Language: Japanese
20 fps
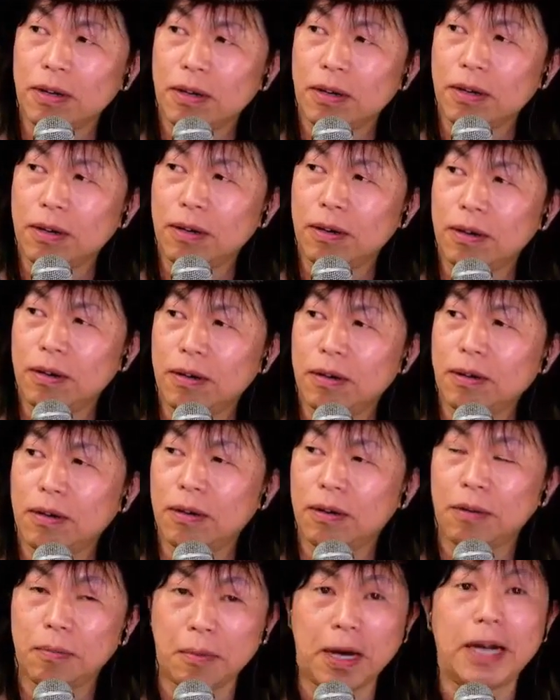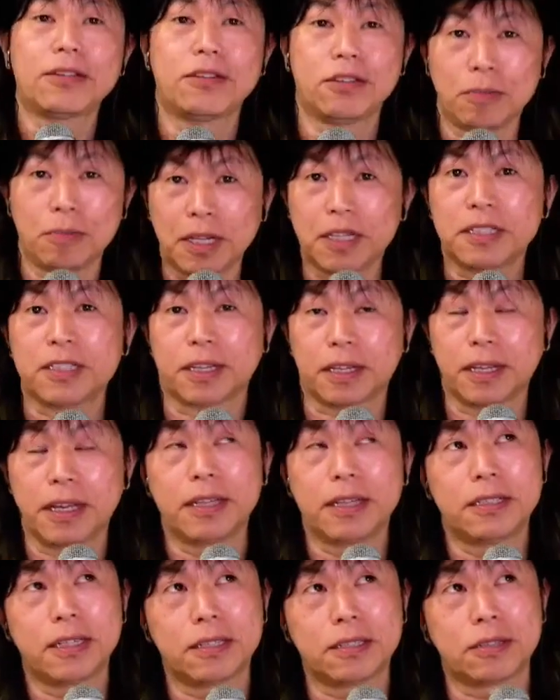おまあ、あっという間でしたけど
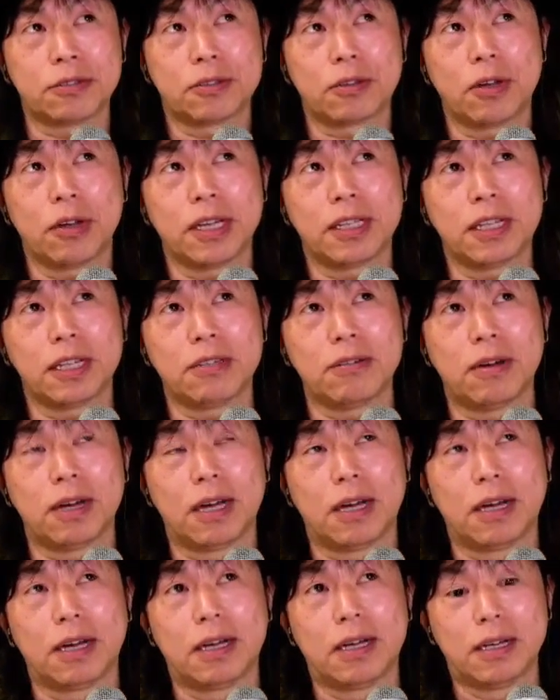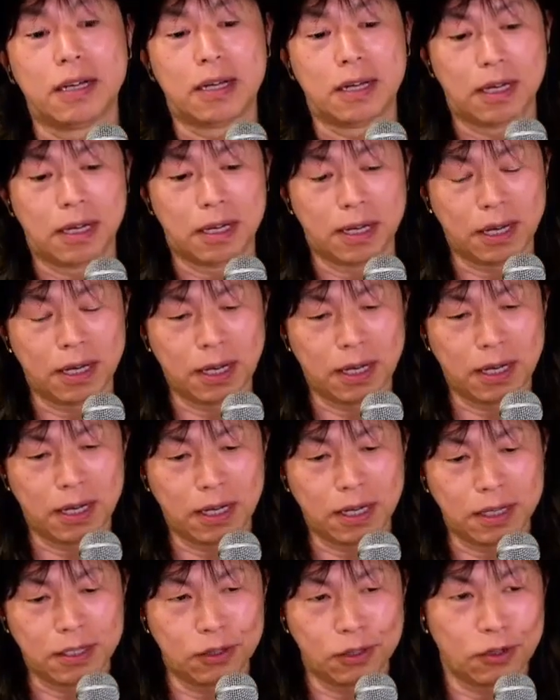ね、そうですその間には、
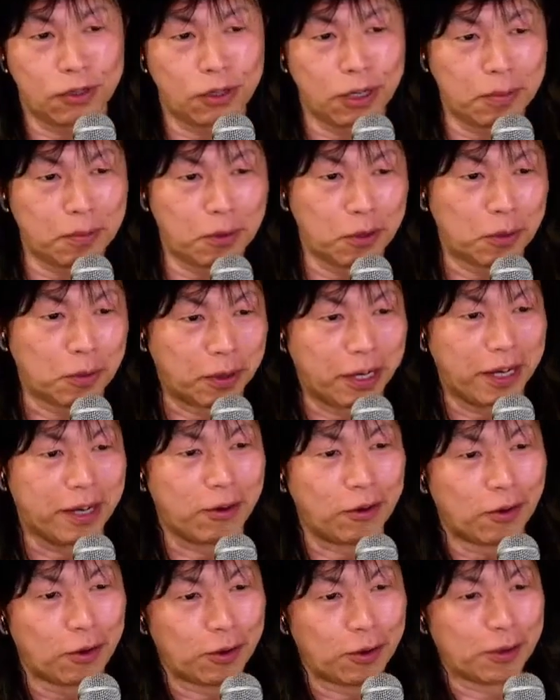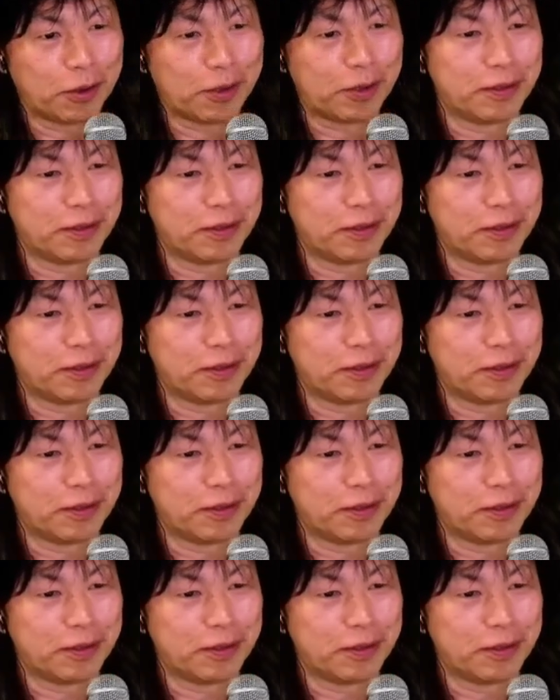あいろいろなものもね、こ